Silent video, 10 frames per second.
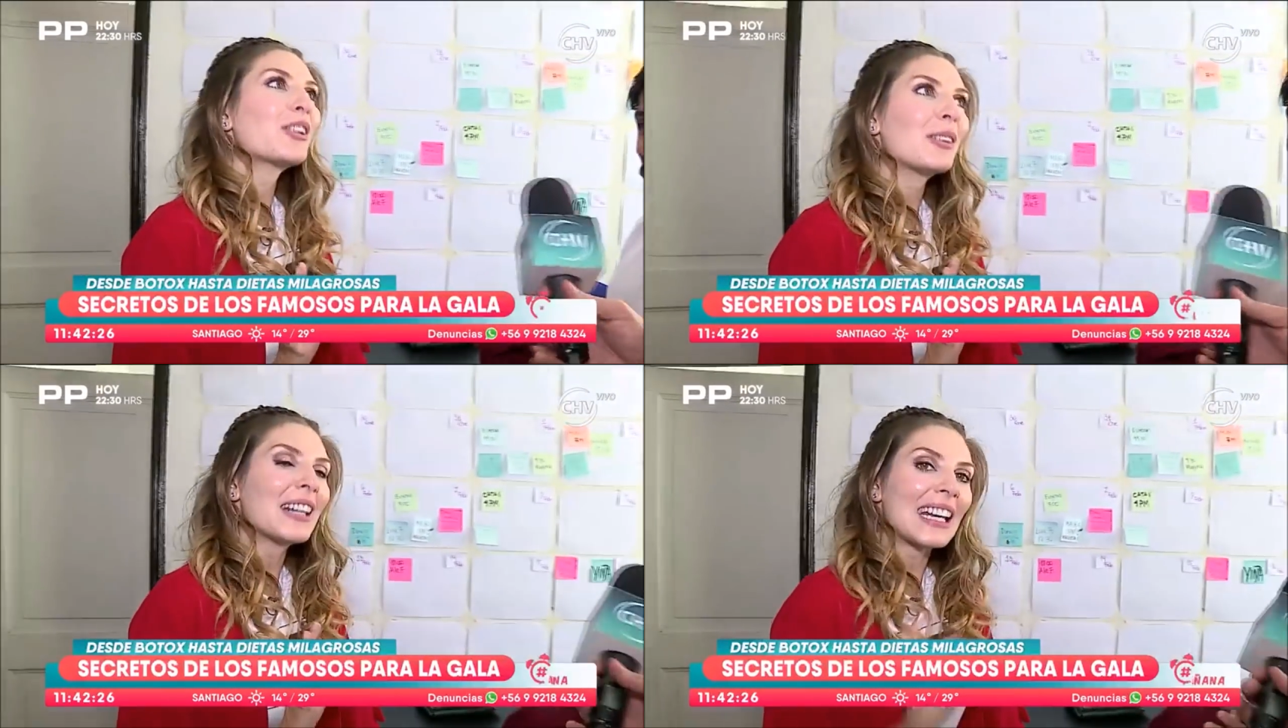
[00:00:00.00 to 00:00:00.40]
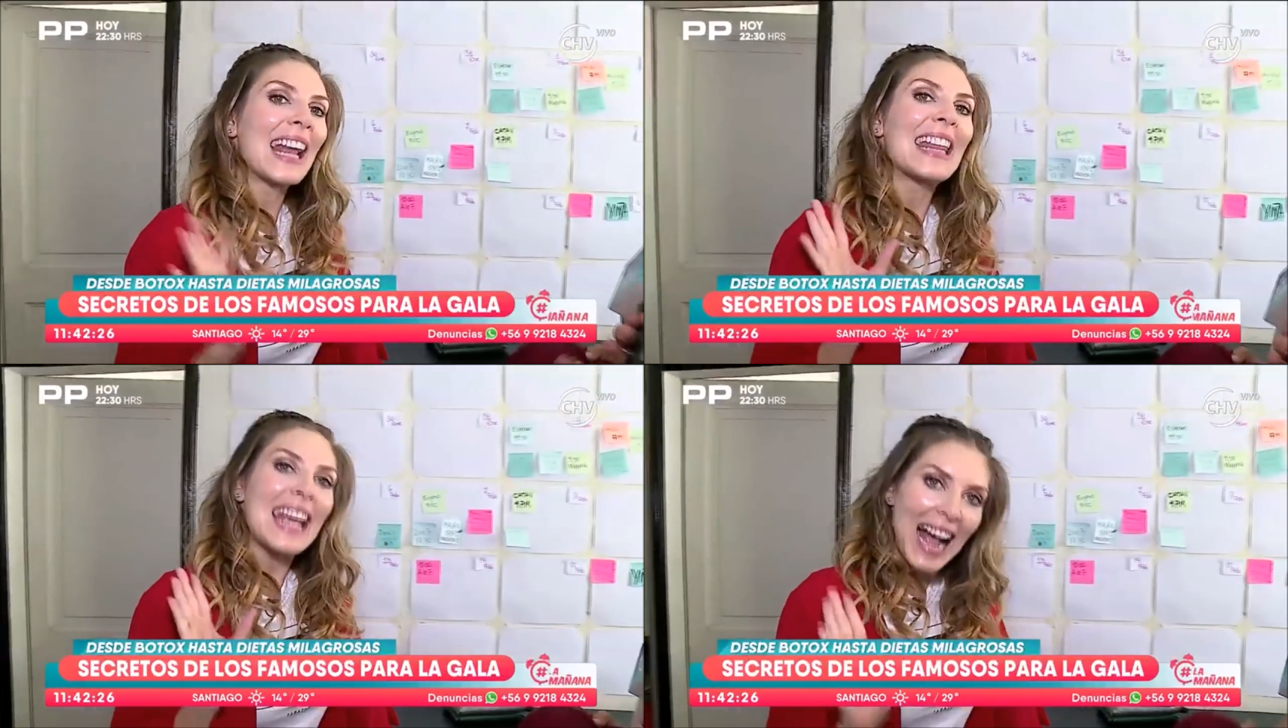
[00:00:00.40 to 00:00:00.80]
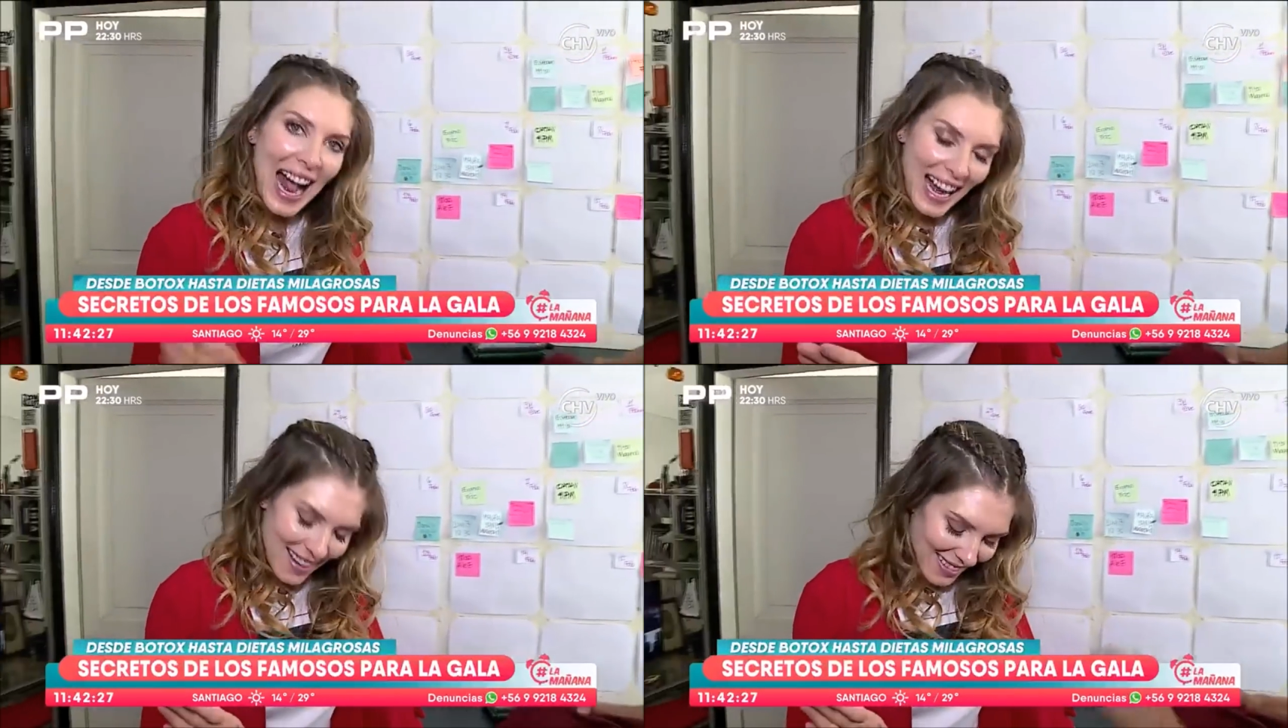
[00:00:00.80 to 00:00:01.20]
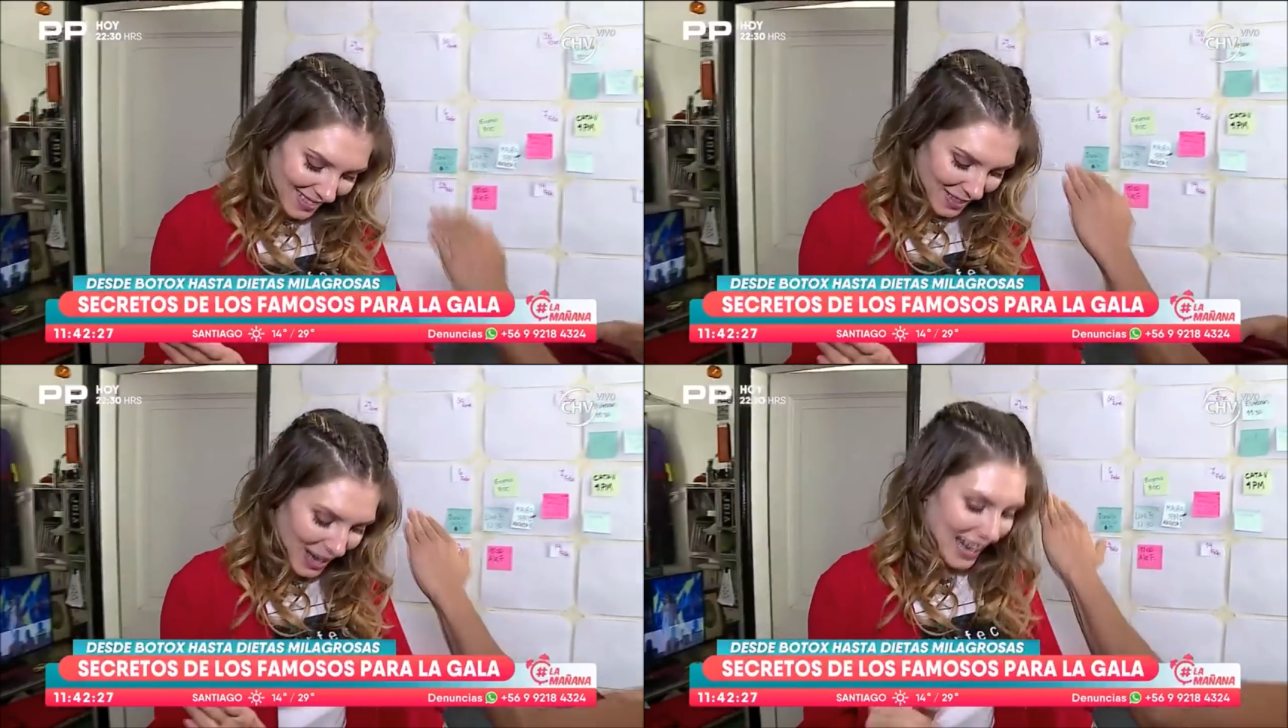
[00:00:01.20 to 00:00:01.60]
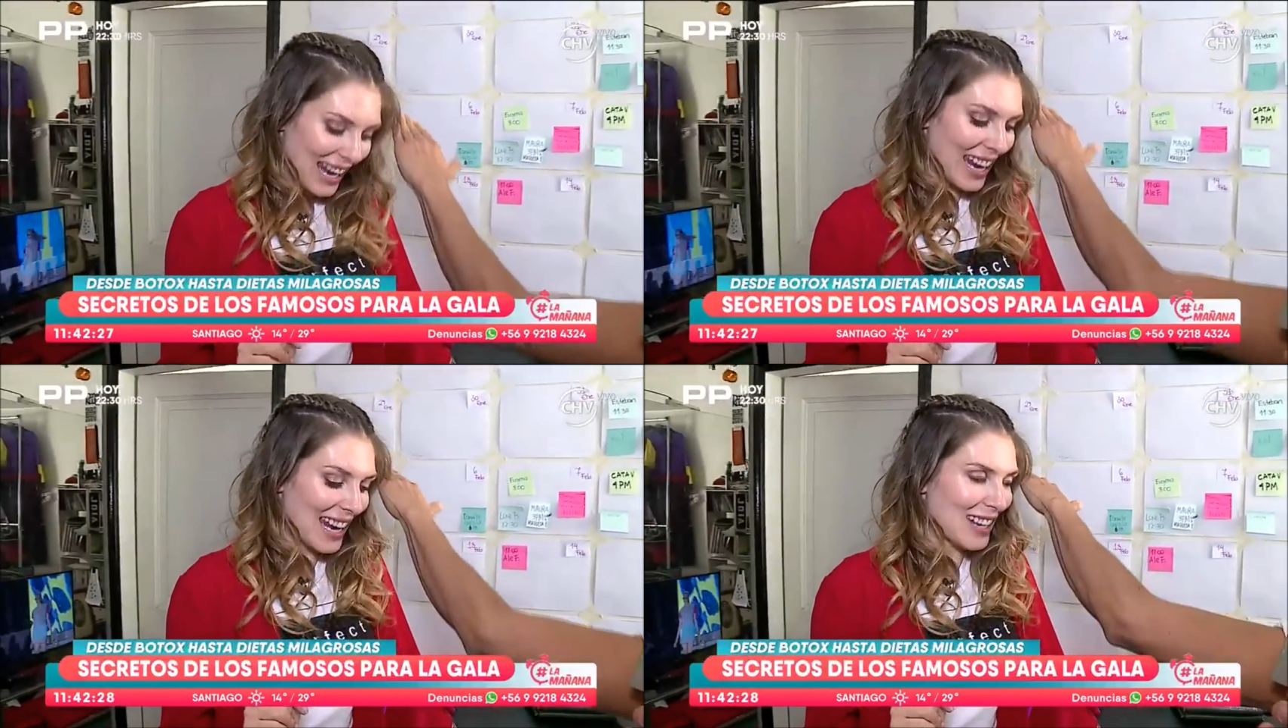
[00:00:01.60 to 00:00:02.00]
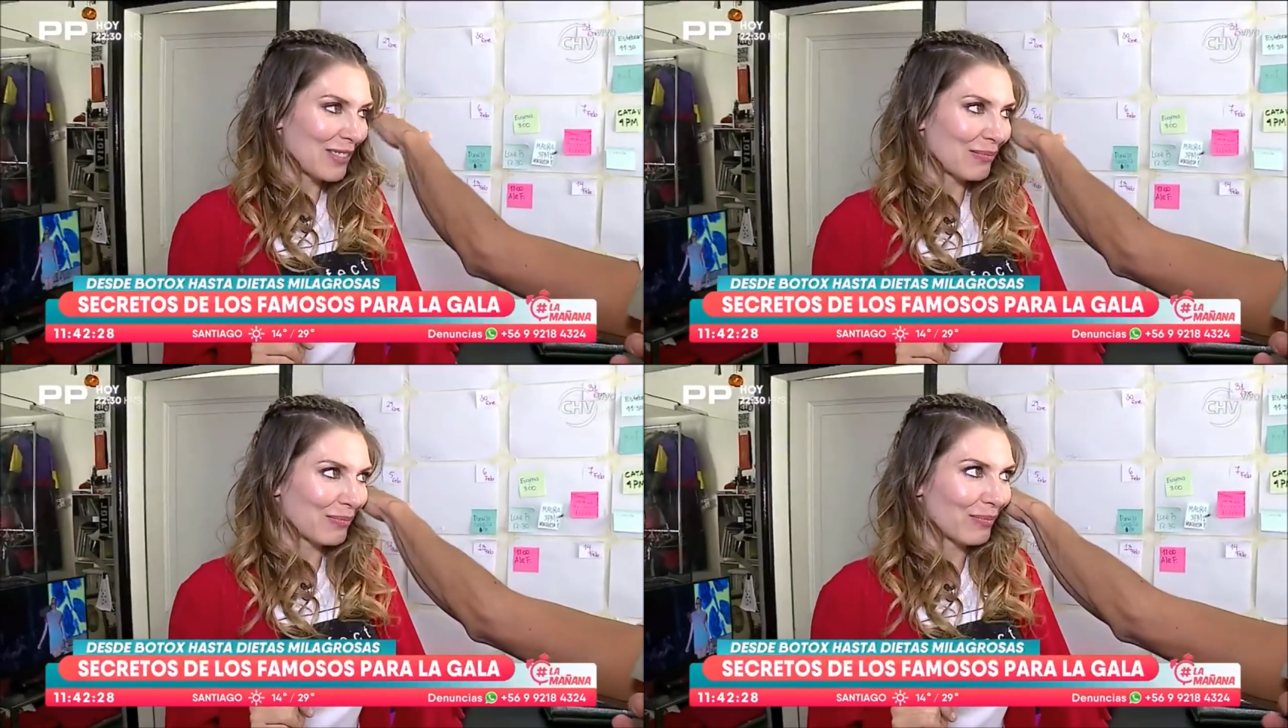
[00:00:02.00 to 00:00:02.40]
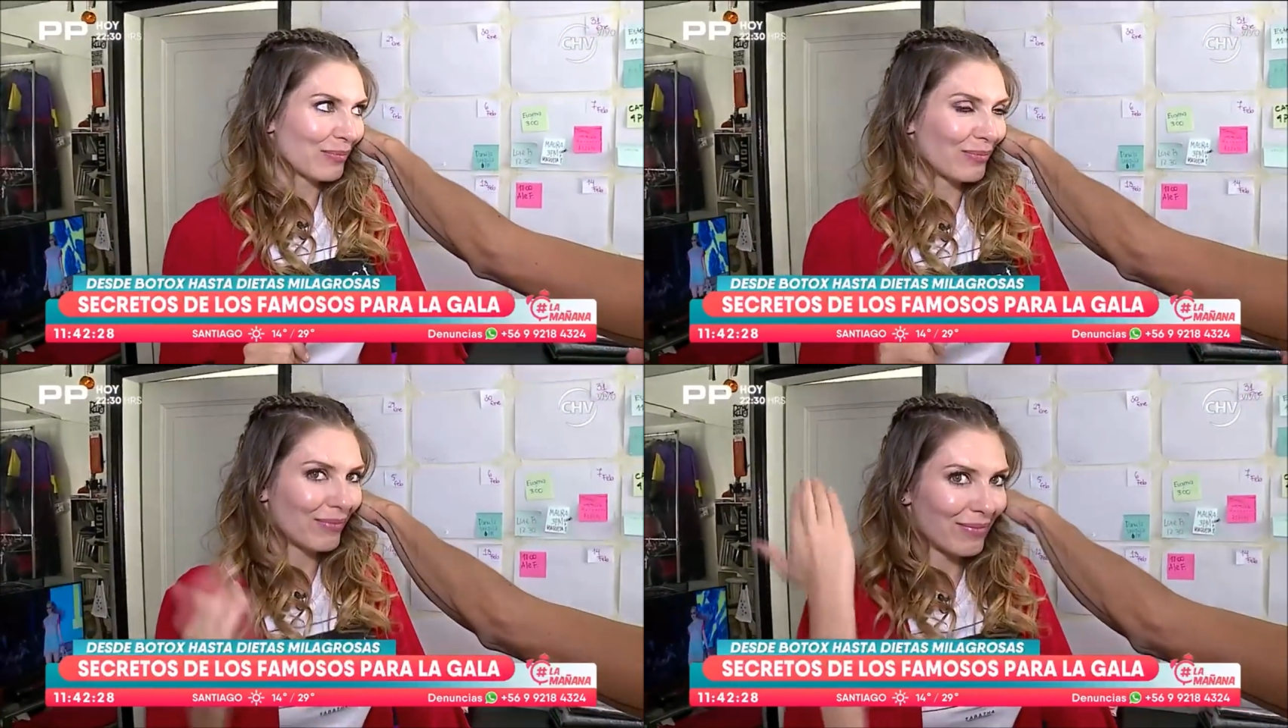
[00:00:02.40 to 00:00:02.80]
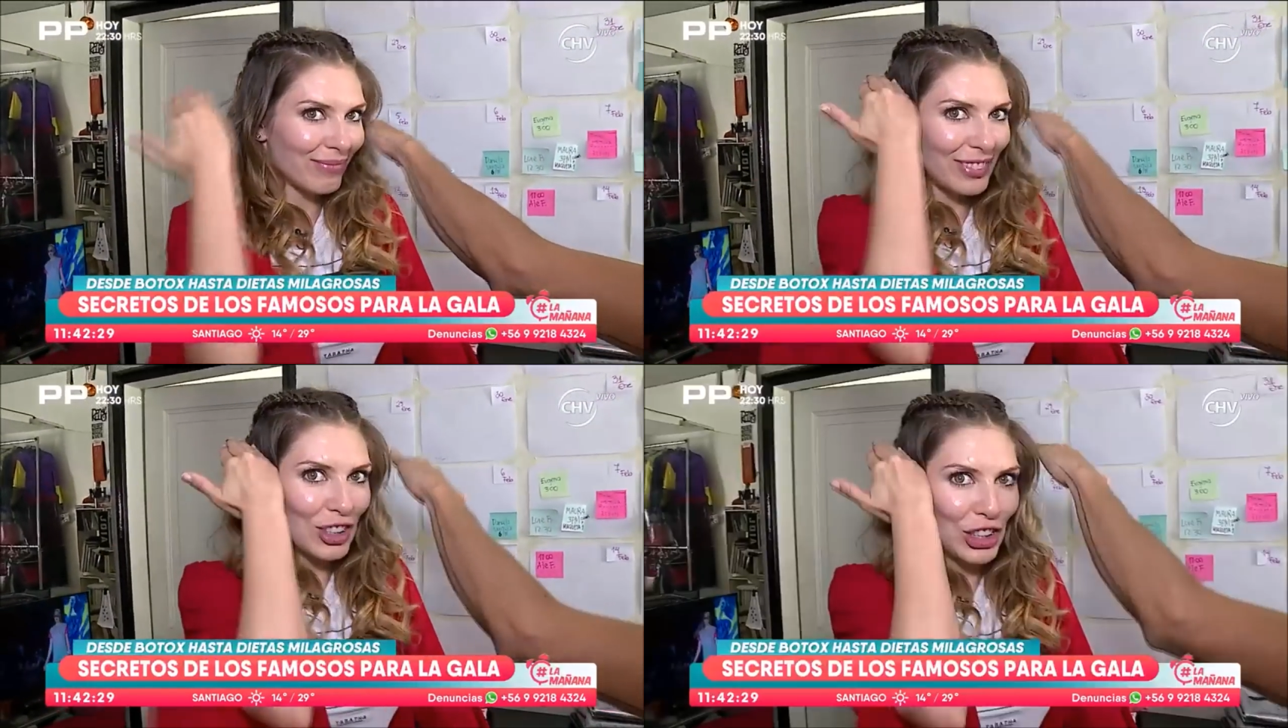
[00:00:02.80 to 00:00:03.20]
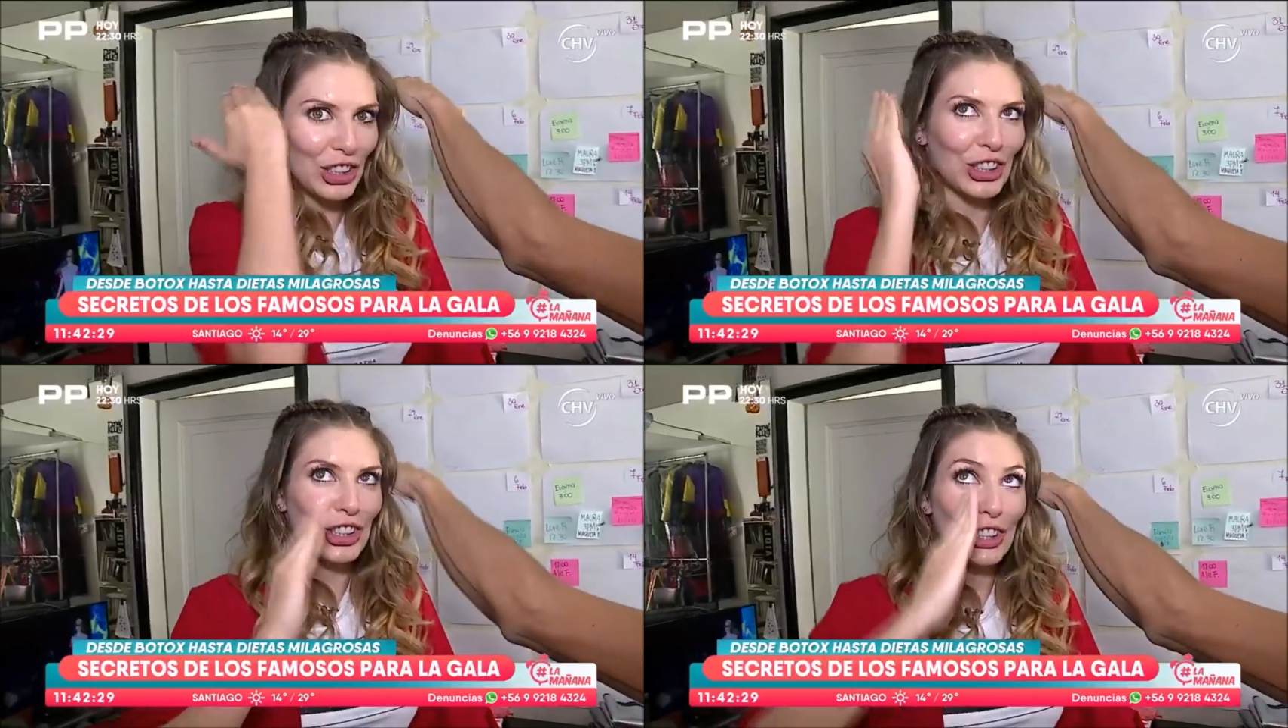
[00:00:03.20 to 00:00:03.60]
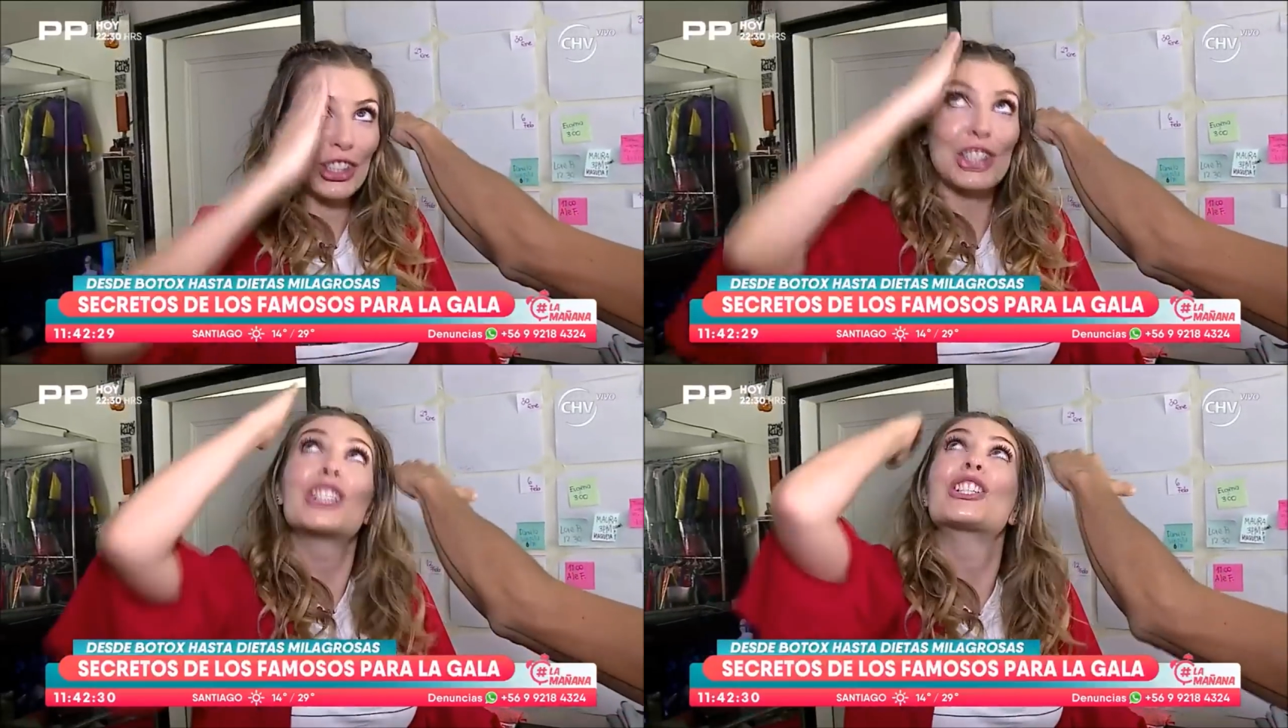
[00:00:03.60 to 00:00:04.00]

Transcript: radical. Un cambio, radical. un